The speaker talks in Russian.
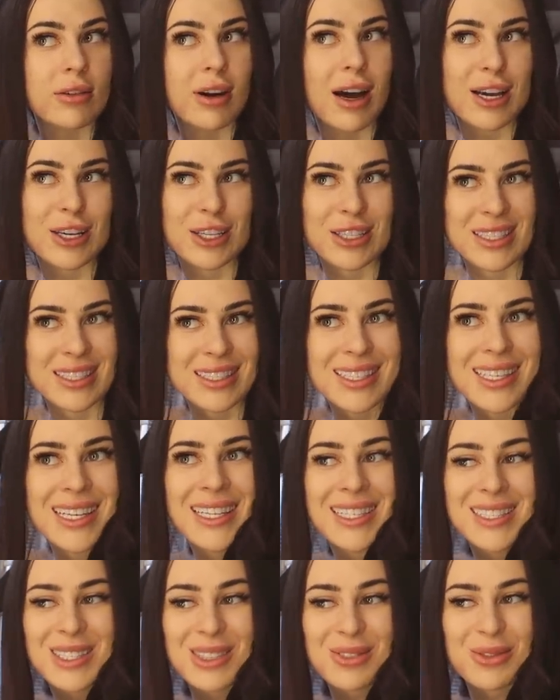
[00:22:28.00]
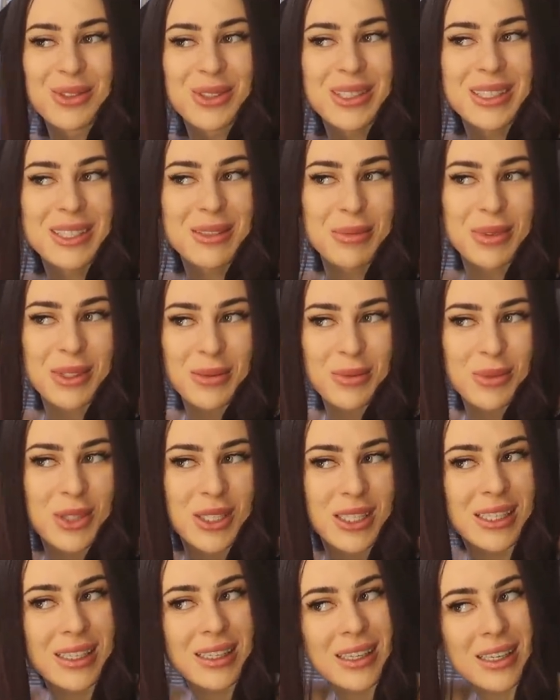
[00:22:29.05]
важно сделать сегодня, потому
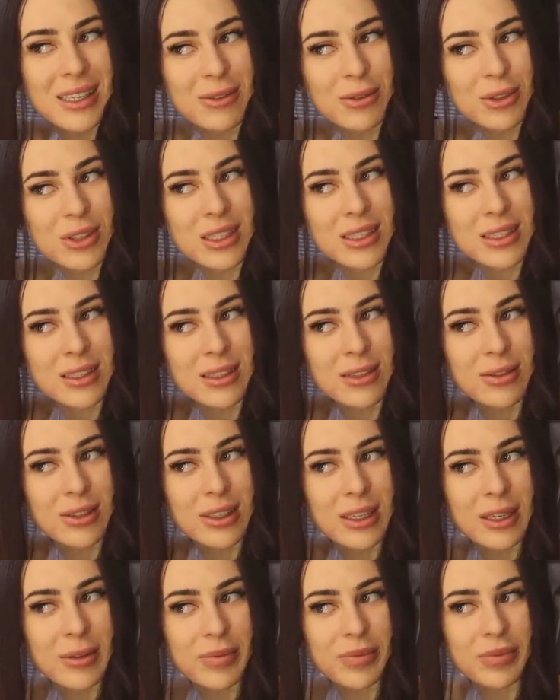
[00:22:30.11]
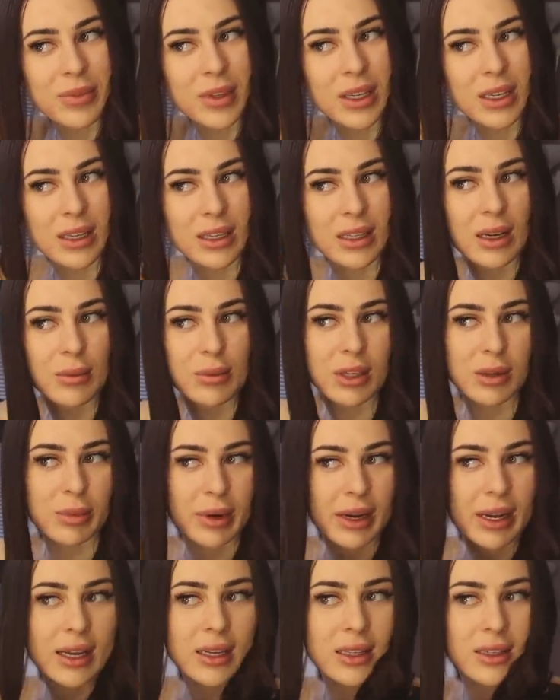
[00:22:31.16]
что вот эти два рекламных
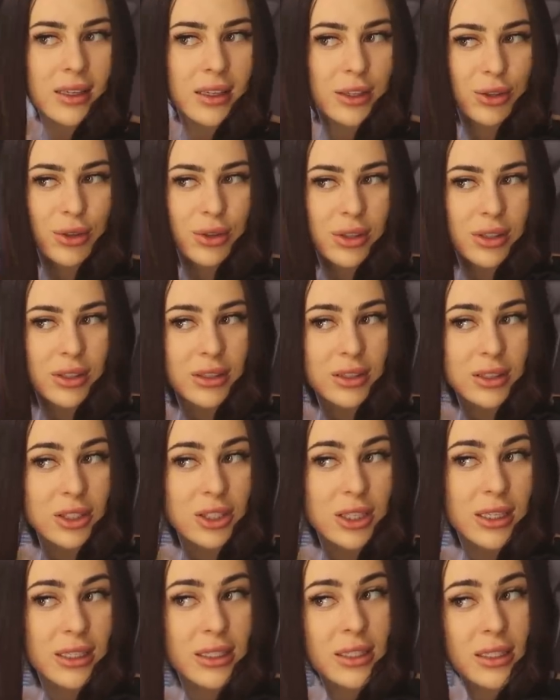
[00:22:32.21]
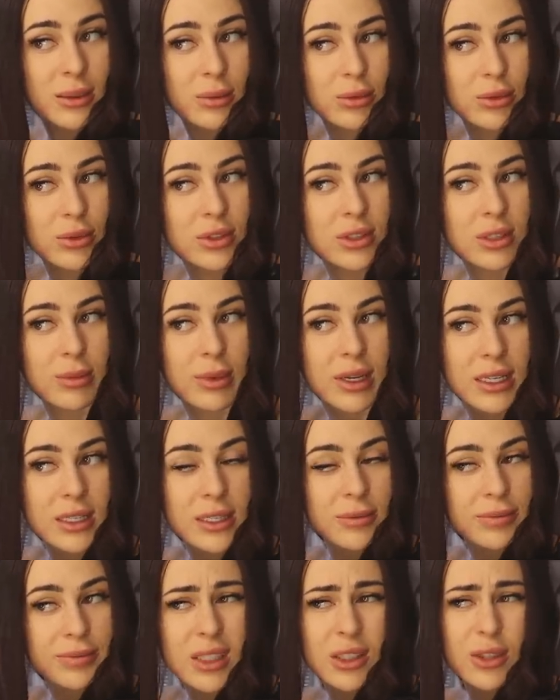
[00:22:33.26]
проекта, которые сейчас я буду снимать,
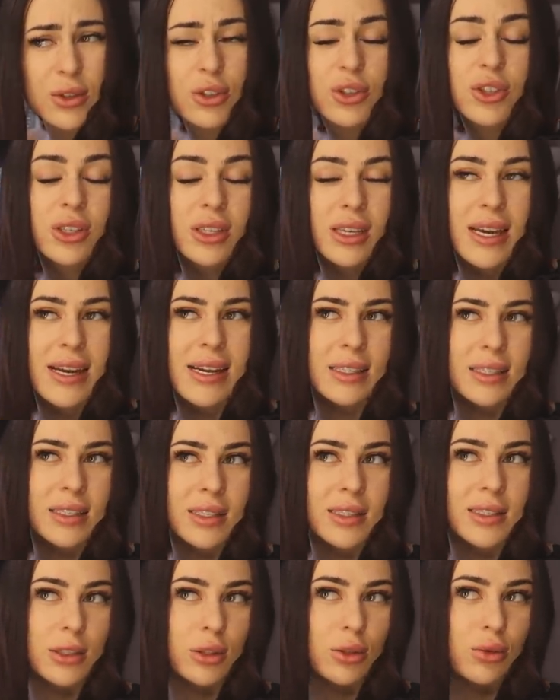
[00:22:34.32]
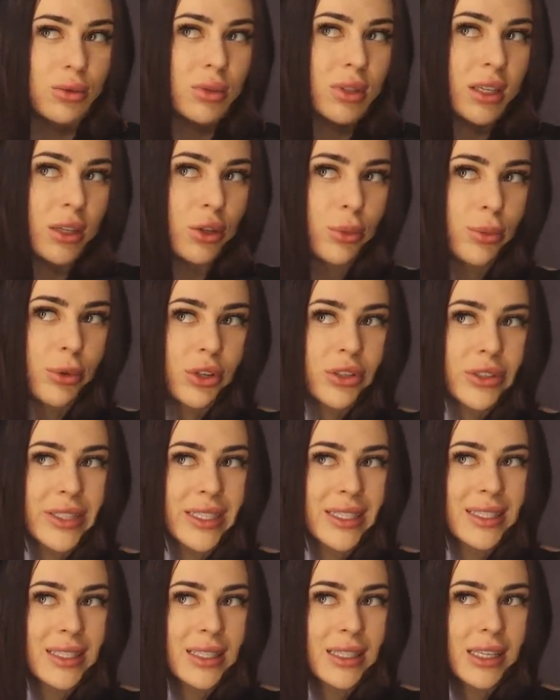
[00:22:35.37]
не то что я их затянула, но просто
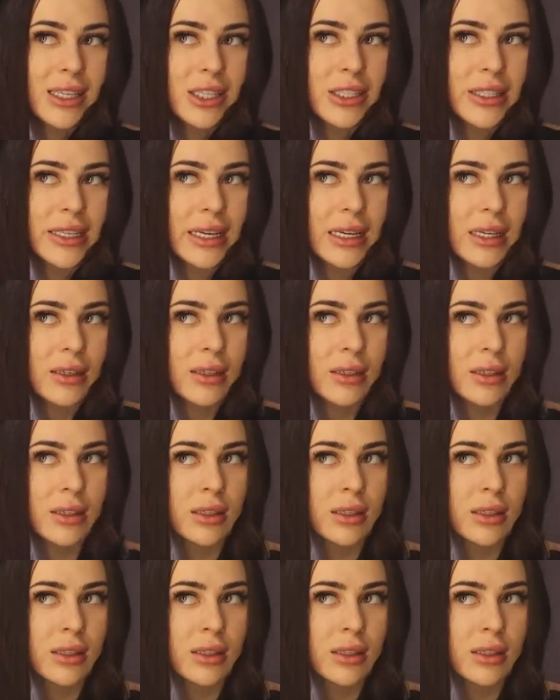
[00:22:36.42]
из-за дождя